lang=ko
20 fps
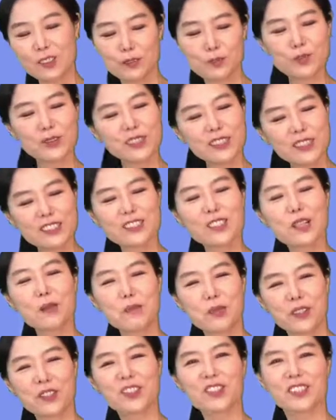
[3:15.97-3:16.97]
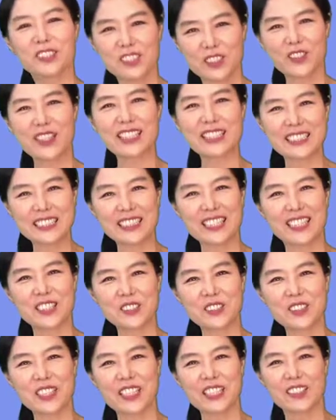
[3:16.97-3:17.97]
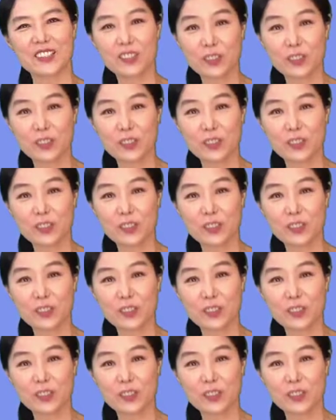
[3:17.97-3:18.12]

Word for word: 풀을 뜯어먹는 걸 graze라고 해요.